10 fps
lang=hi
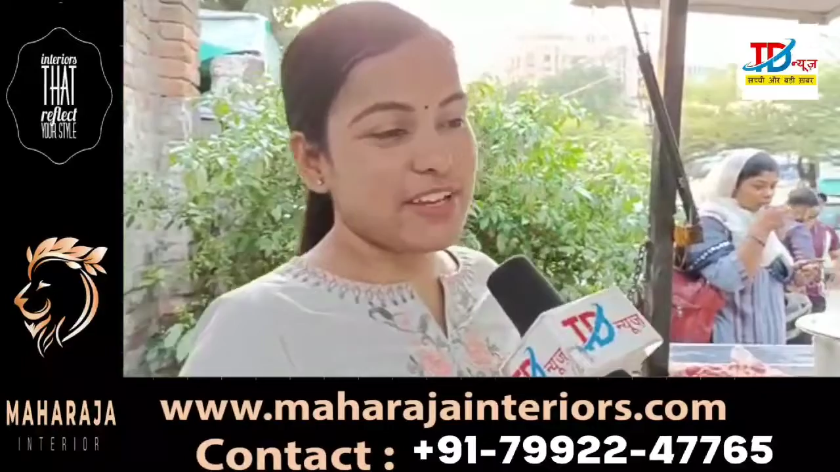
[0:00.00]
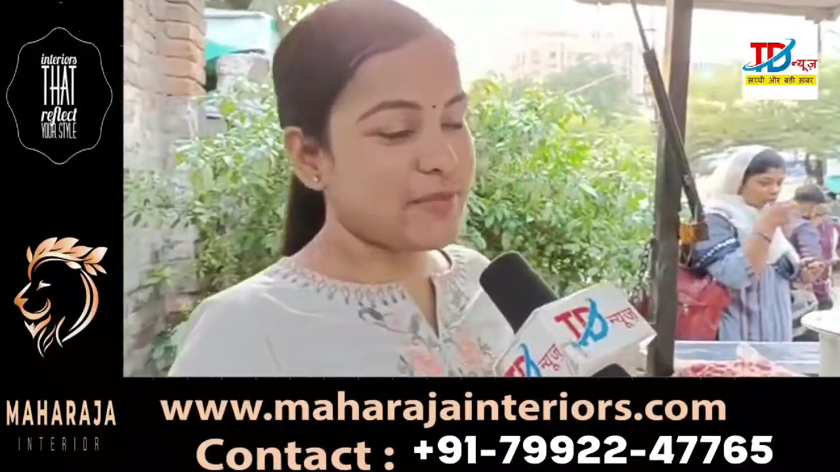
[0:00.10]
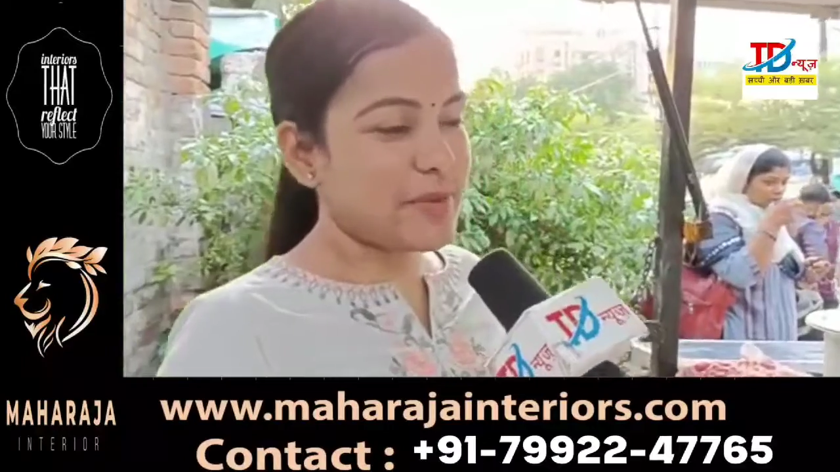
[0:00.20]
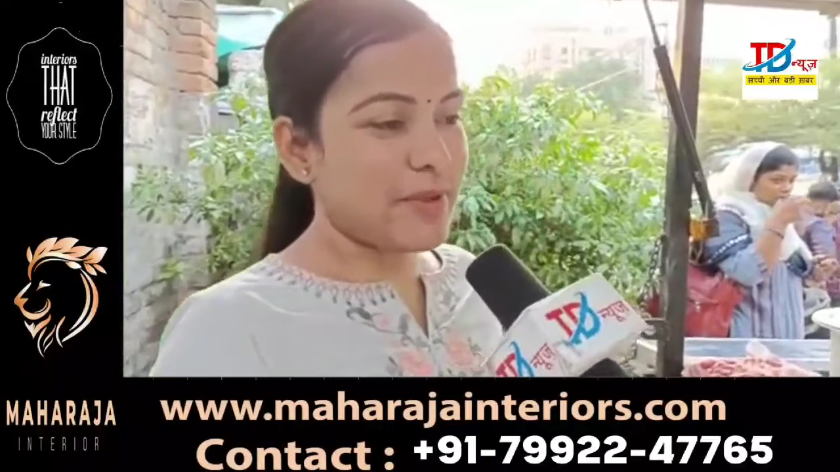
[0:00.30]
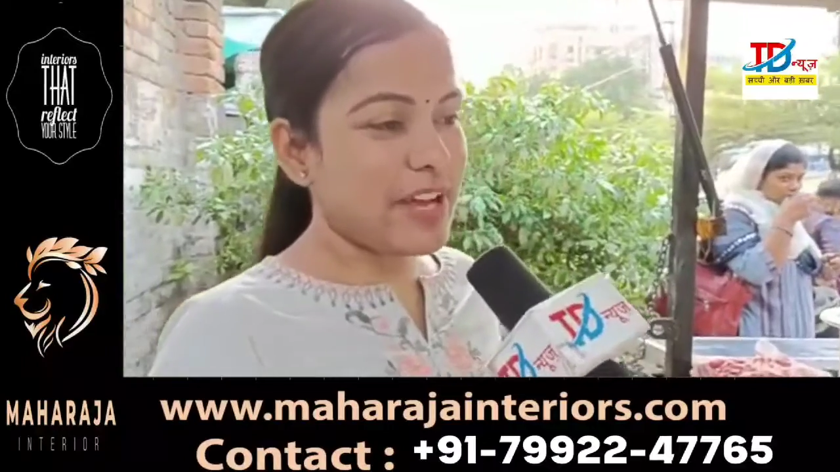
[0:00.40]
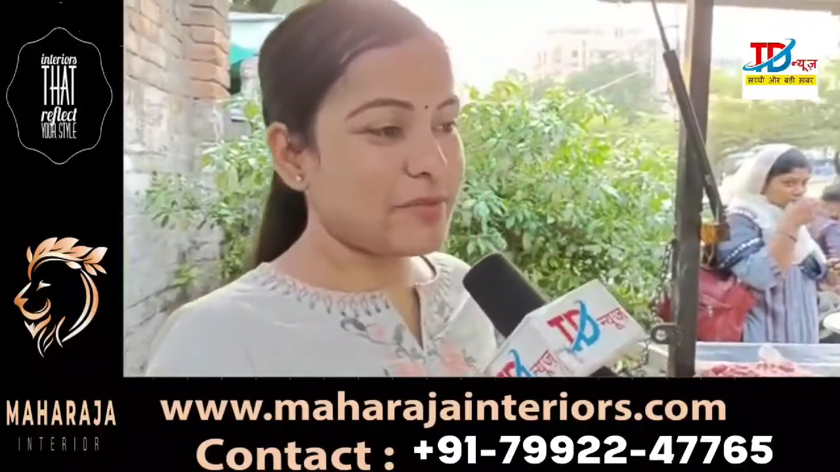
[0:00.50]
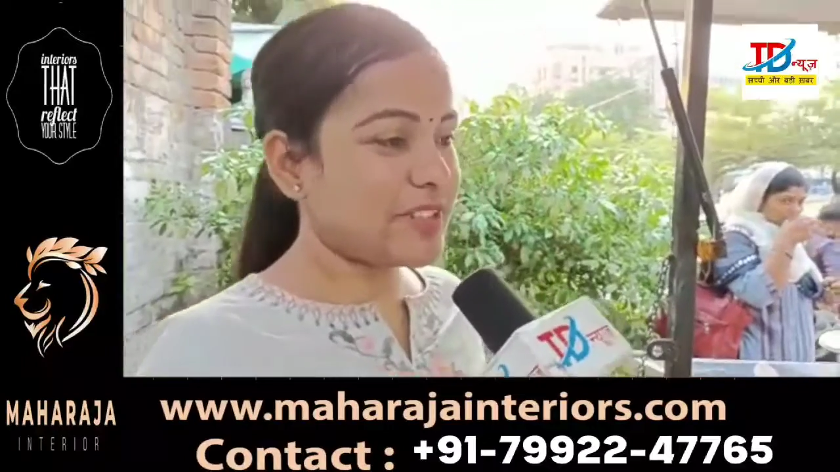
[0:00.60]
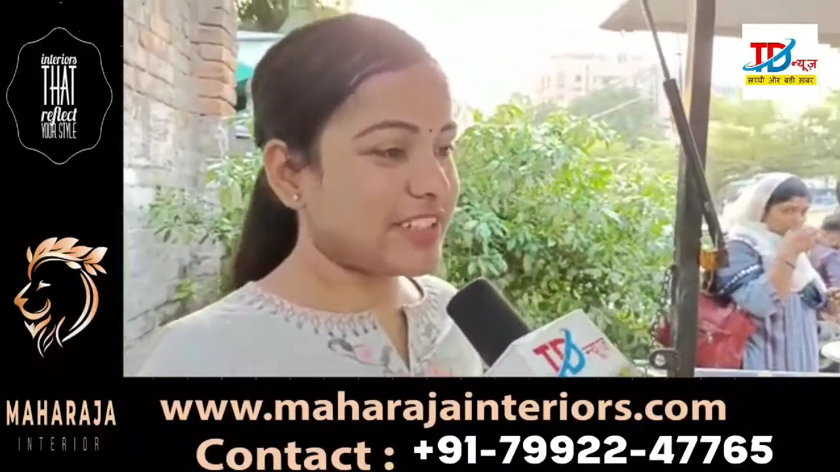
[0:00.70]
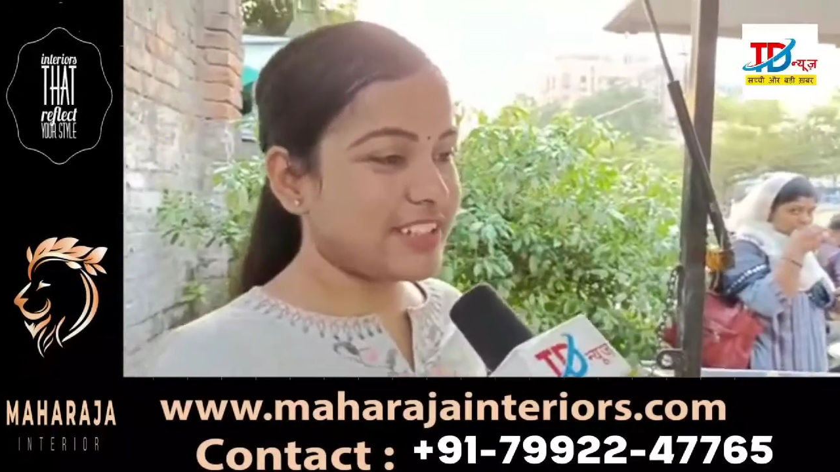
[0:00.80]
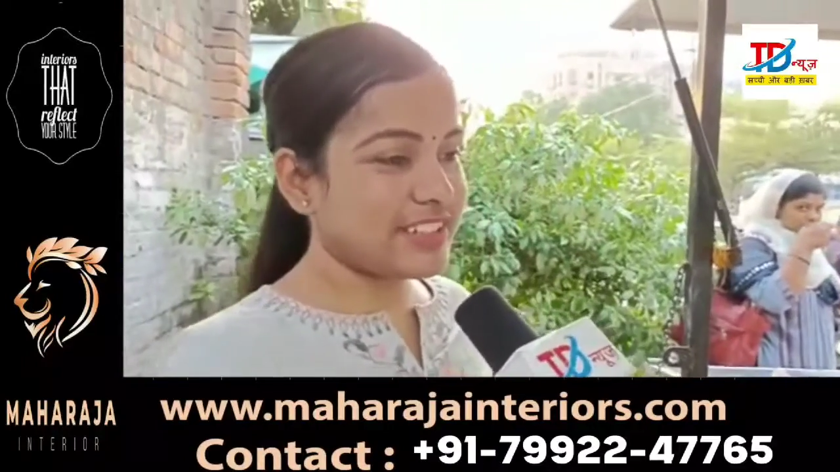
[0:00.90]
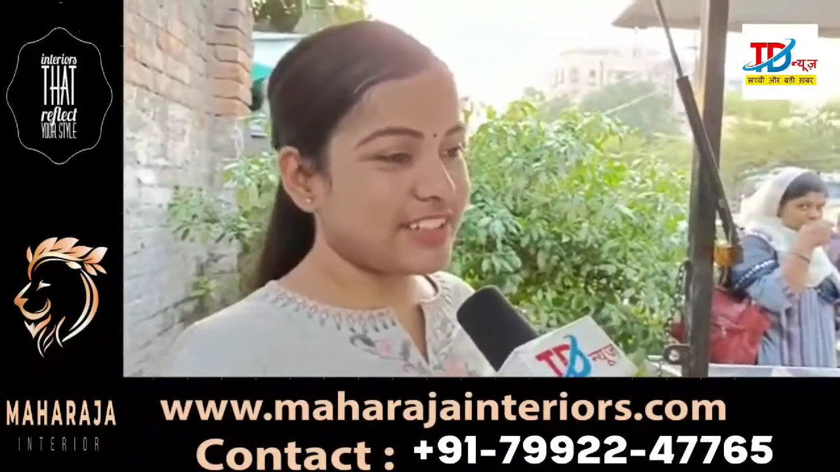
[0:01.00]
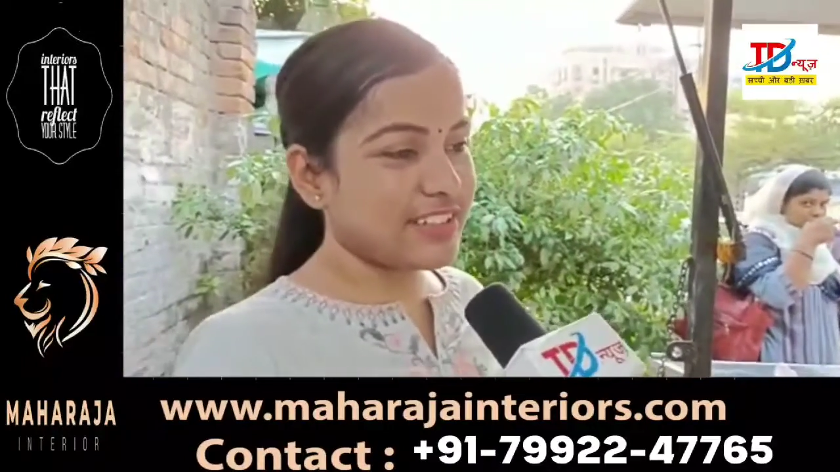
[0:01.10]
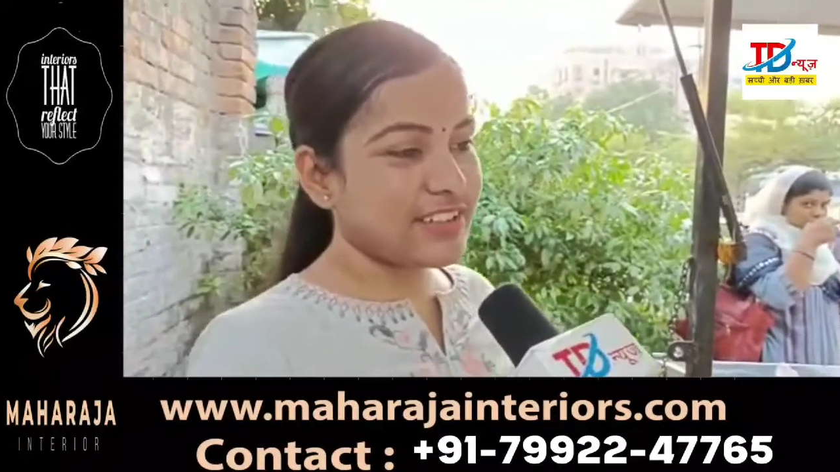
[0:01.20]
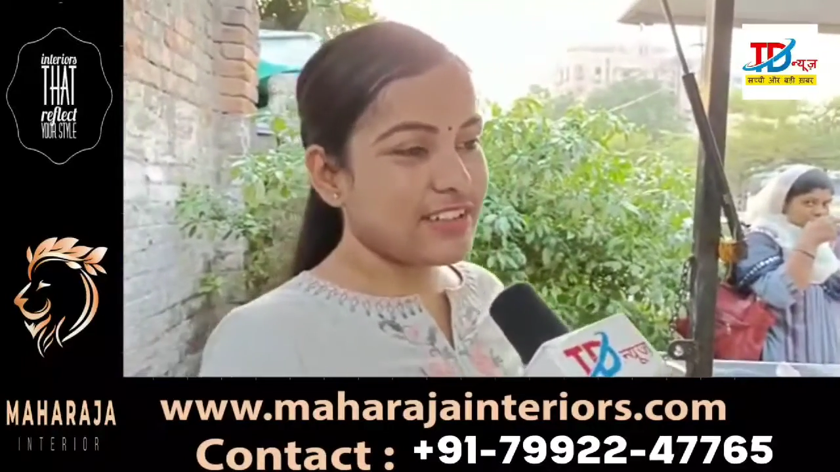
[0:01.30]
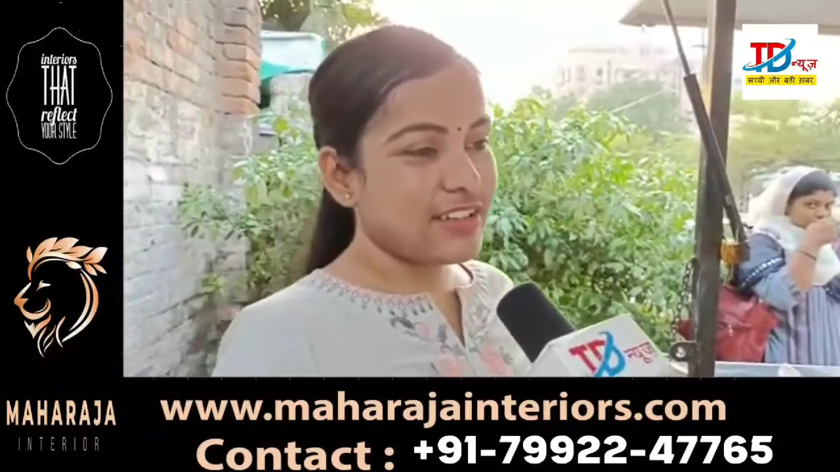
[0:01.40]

पाए ना बीमार पड़ गए थे